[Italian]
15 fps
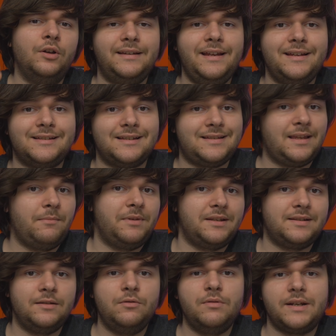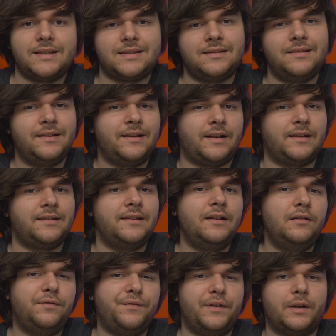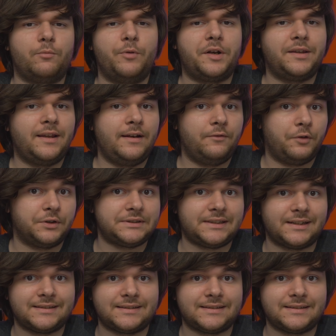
dei sistemi di sicurezza integrati nel firmware delle vostre